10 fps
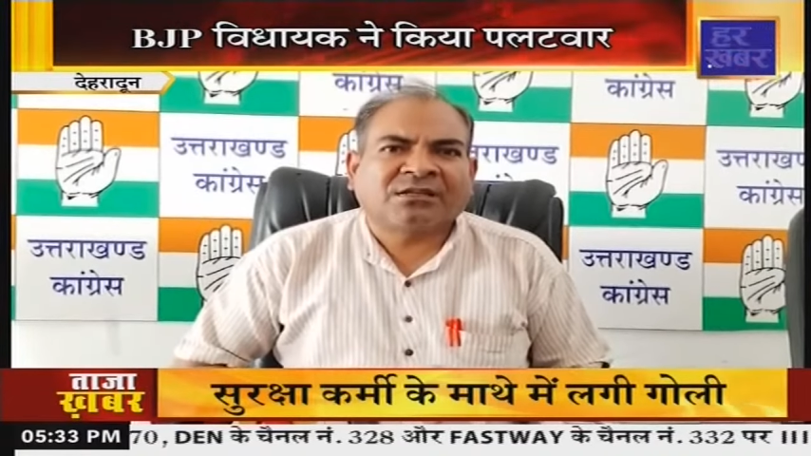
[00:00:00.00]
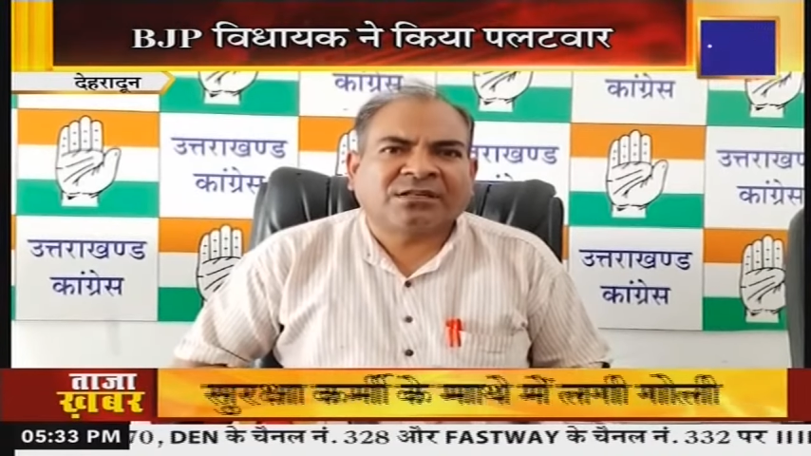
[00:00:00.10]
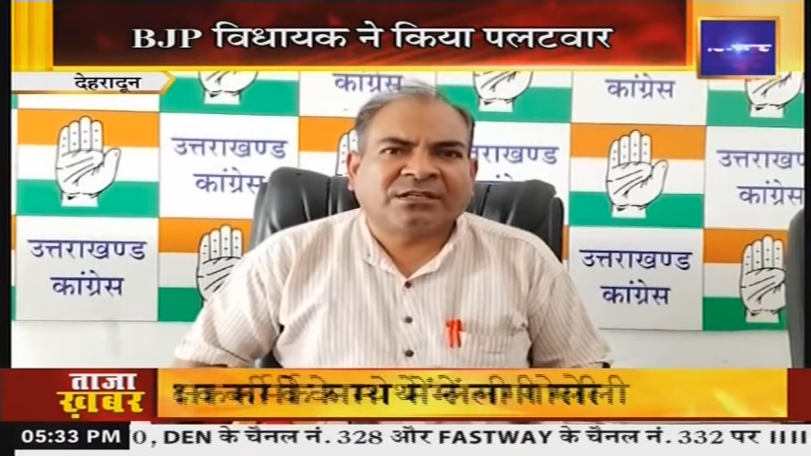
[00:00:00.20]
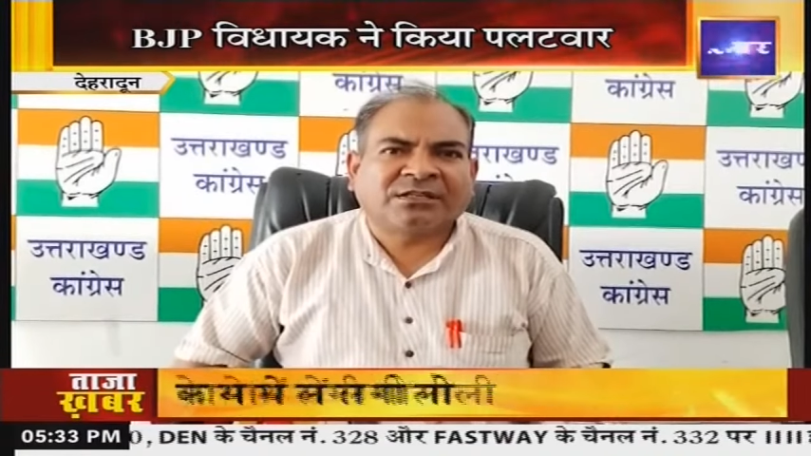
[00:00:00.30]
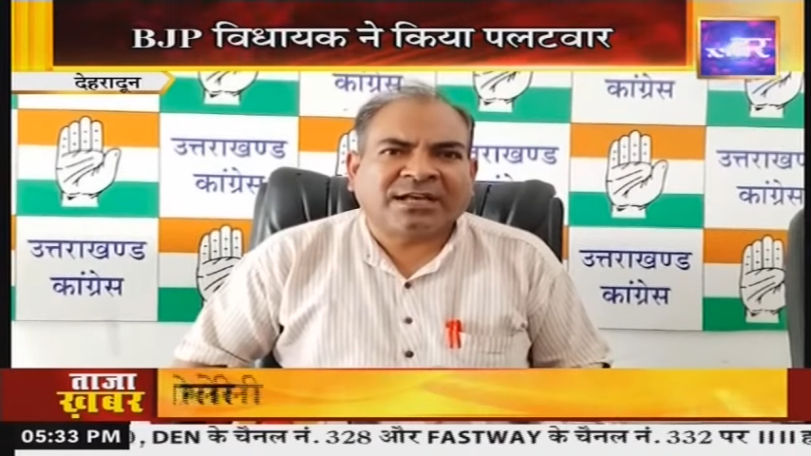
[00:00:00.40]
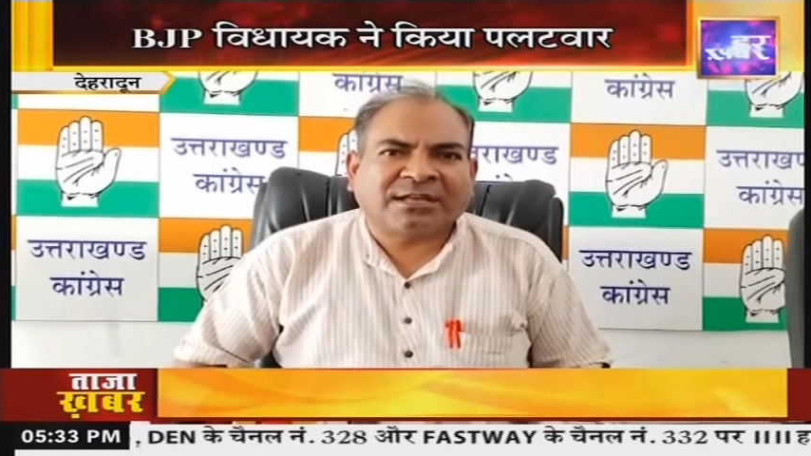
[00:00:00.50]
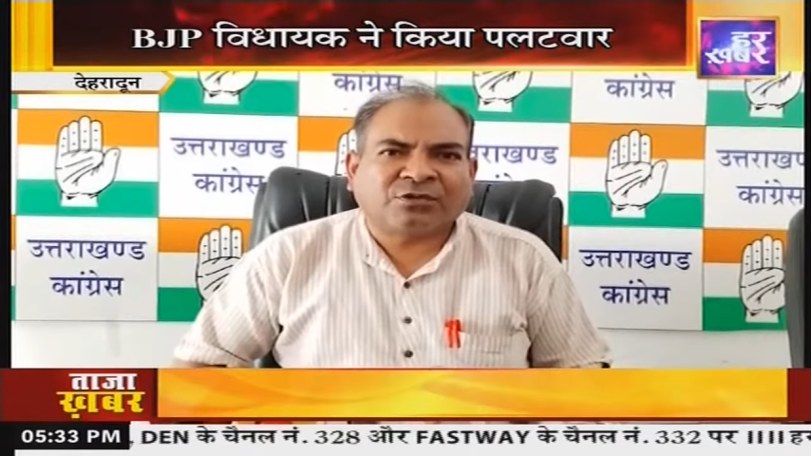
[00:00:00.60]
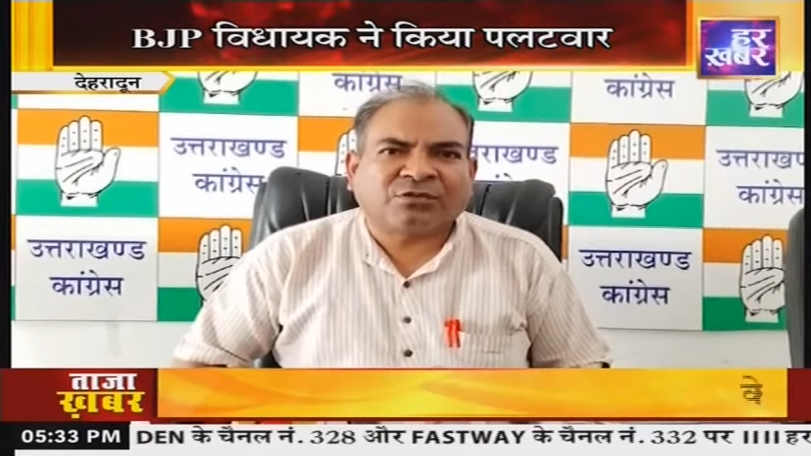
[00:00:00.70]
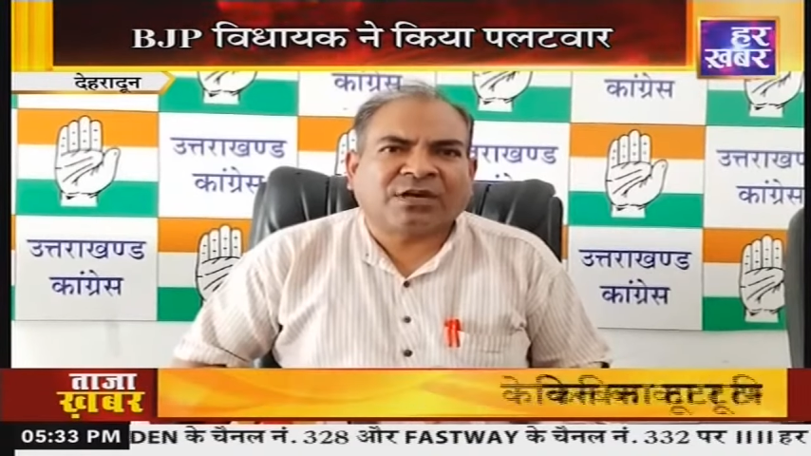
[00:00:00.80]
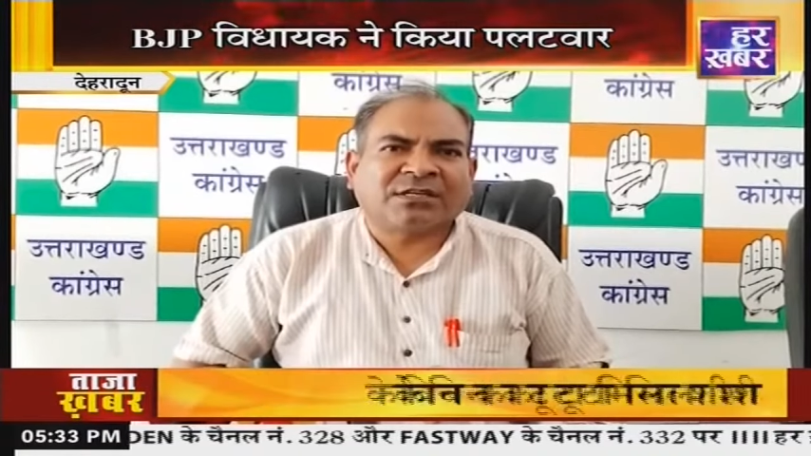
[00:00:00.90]
तीर्थ
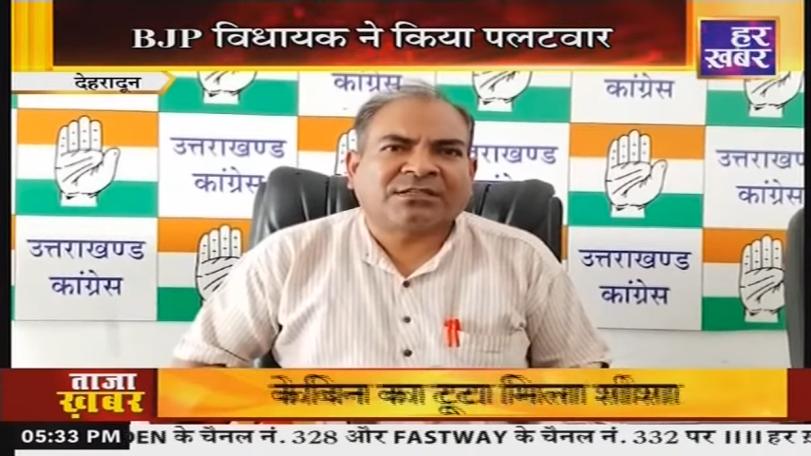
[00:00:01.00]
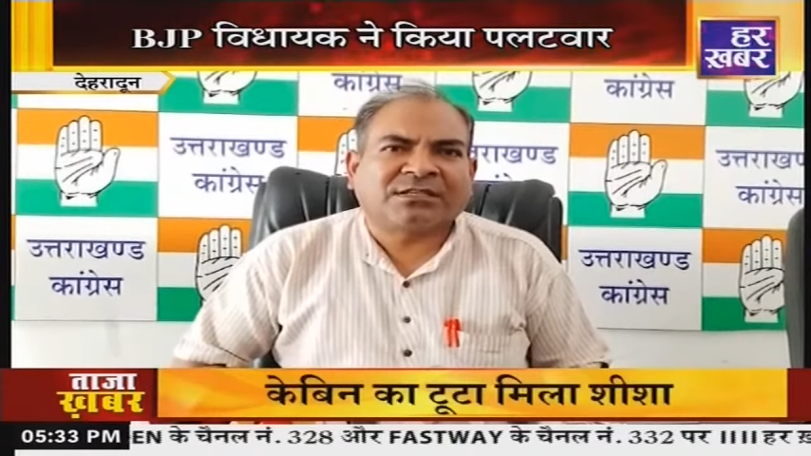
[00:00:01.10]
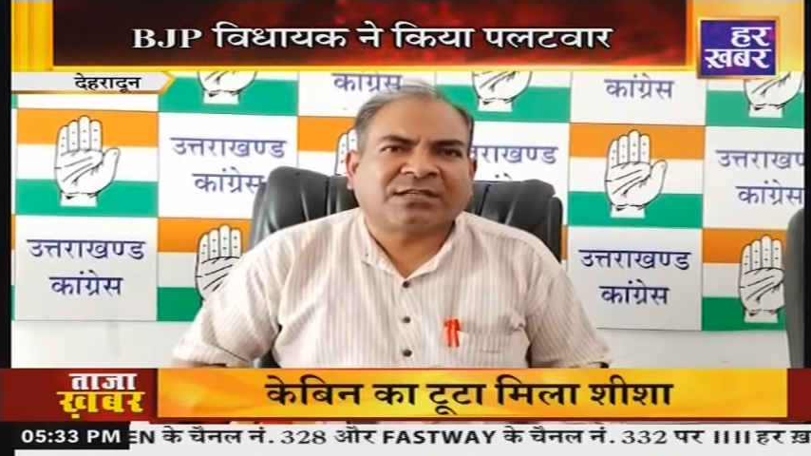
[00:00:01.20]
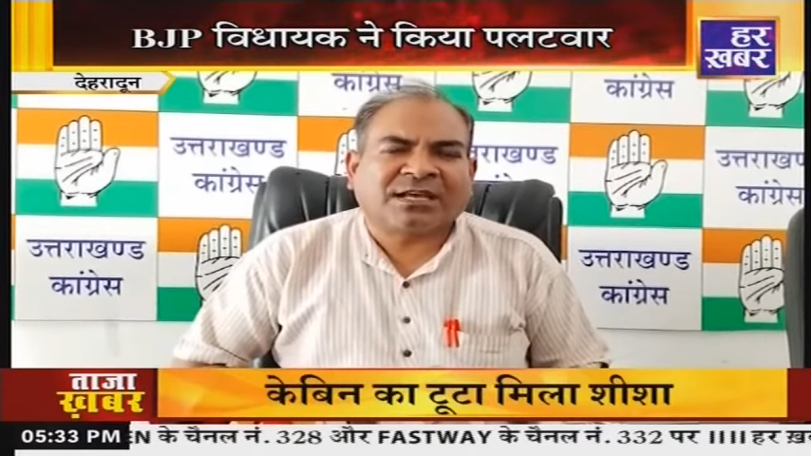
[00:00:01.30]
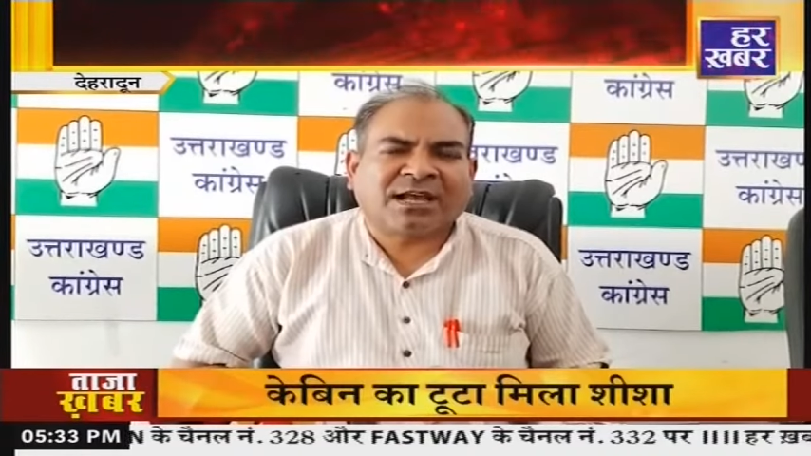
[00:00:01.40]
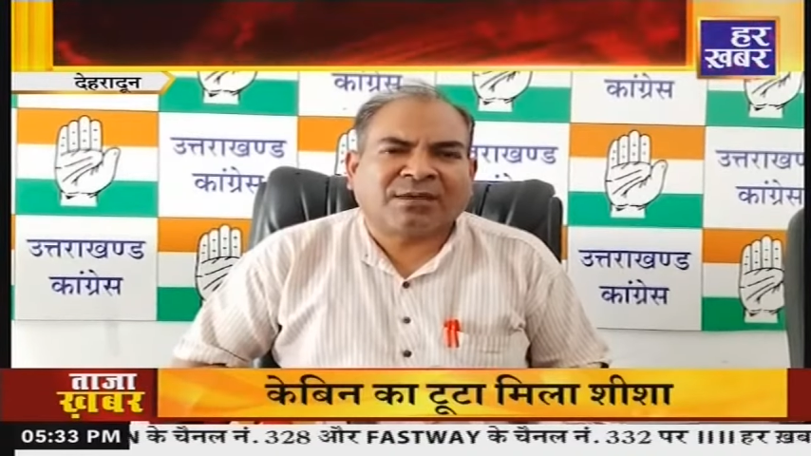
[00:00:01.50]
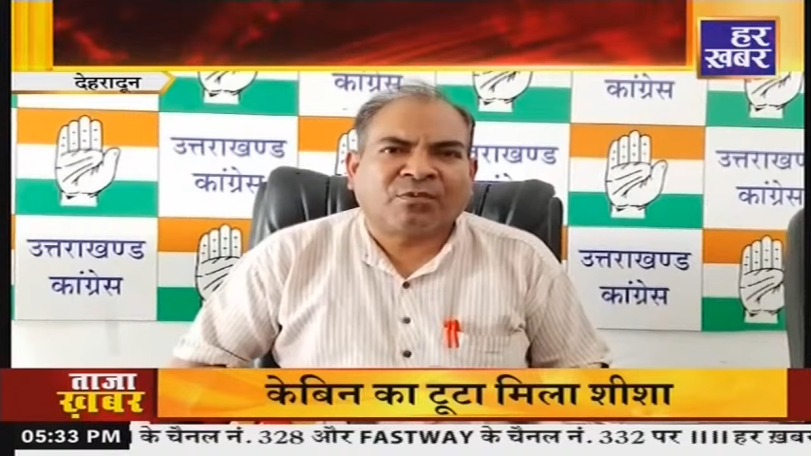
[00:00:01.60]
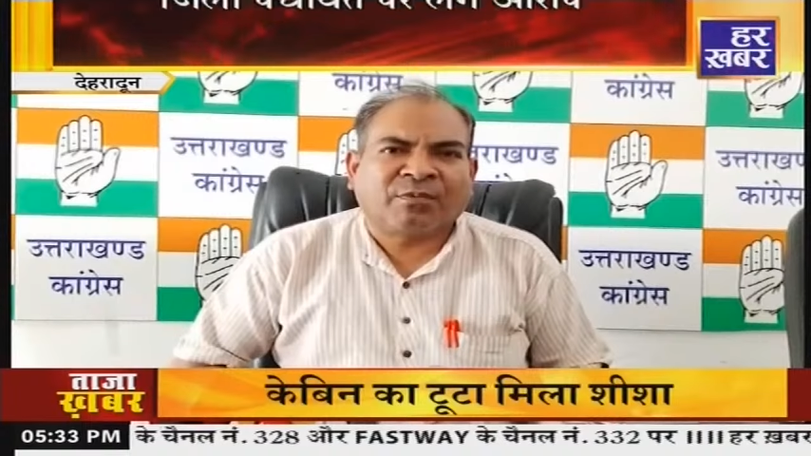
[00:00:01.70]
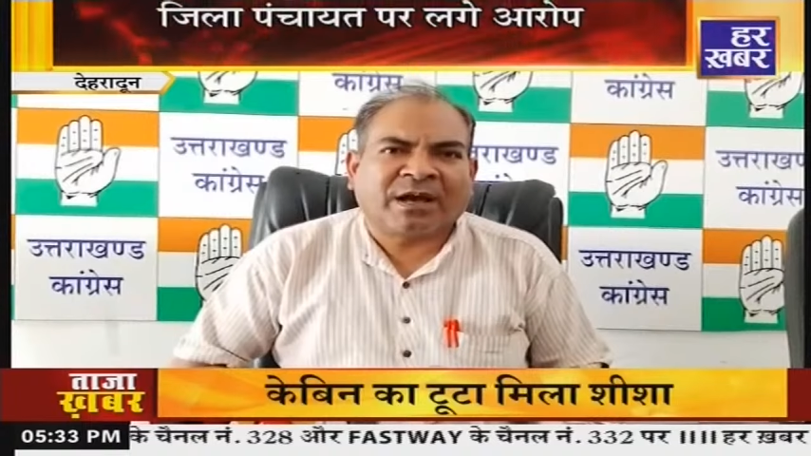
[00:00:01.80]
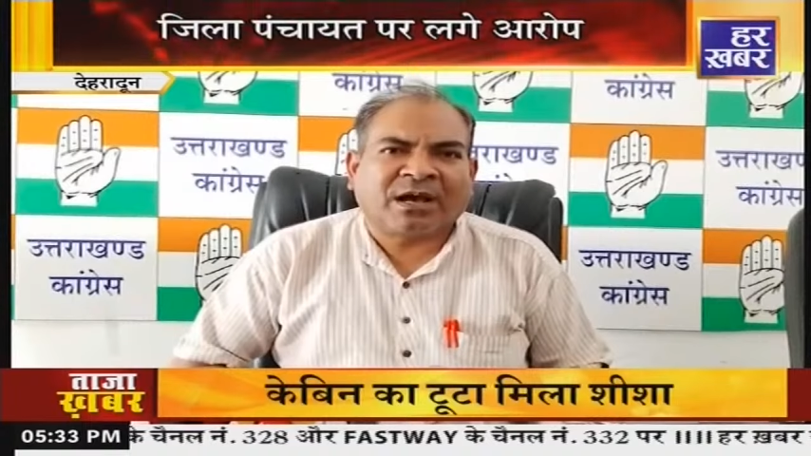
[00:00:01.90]
यात्रियों का जन सैलाब
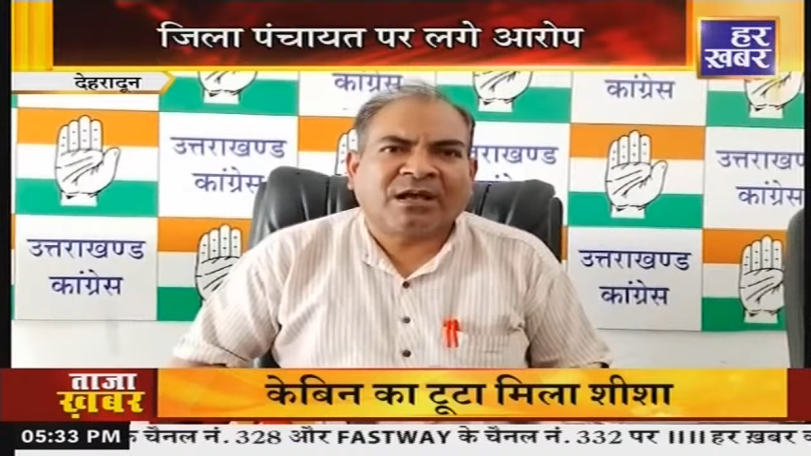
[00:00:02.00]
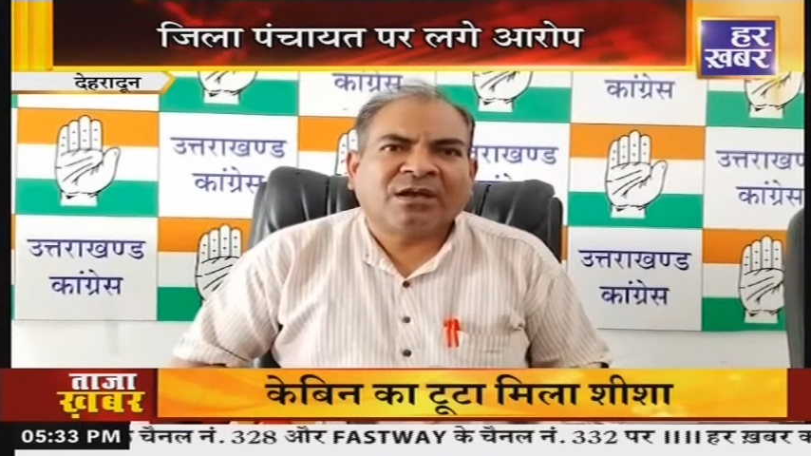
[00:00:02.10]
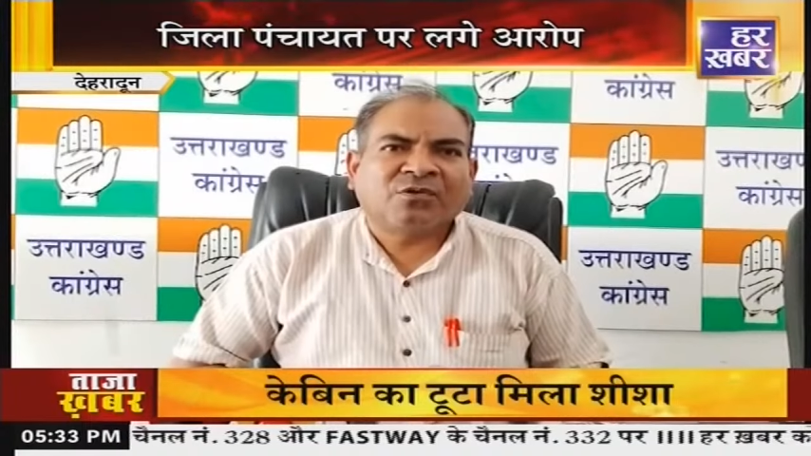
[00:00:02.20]
उभरा